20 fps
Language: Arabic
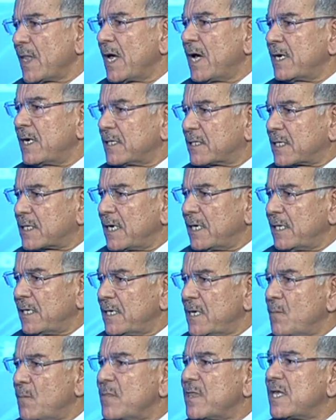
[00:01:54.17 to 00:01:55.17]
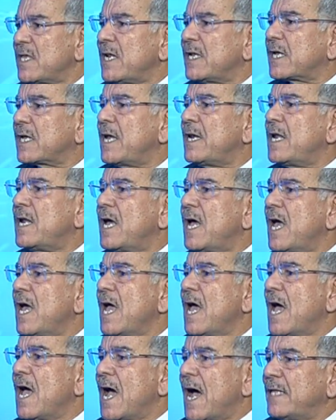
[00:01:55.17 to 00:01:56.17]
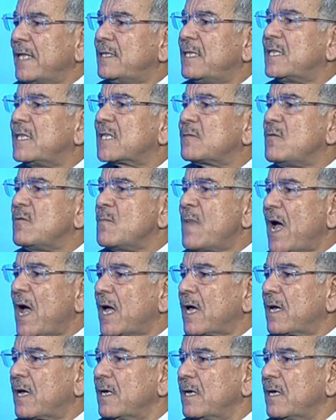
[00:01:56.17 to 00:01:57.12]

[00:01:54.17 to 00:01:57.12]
الإسرائيلية من ذلك أنها هددت بمحق